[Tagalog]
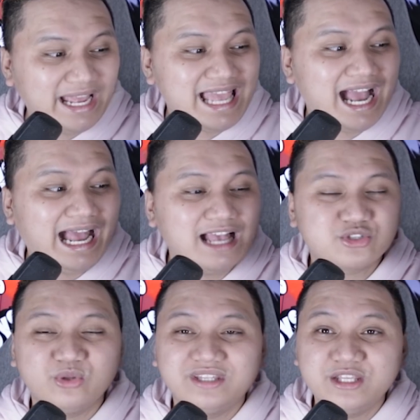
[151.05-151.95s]
Kaya nga,
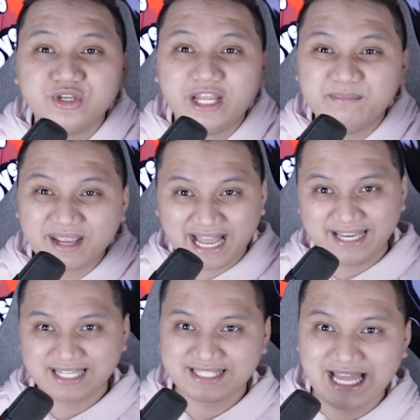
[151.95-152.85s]
sundan nyo na yung
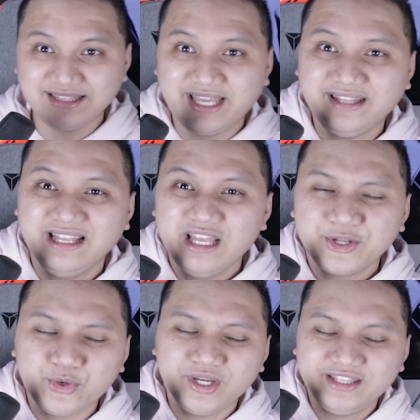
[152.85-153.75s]
mechanics natin.
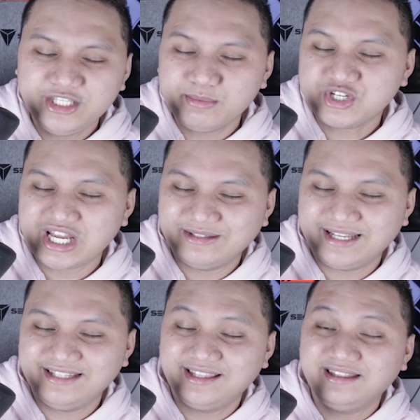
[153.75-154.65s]
Kung hindi nyo masyado
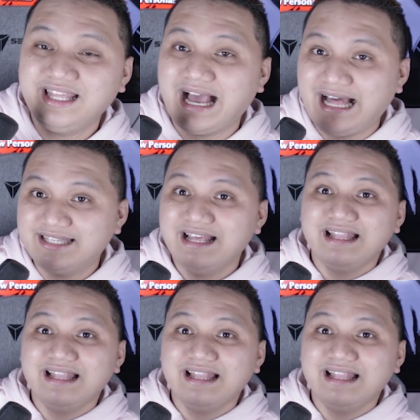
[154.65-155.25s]
naiintindihan,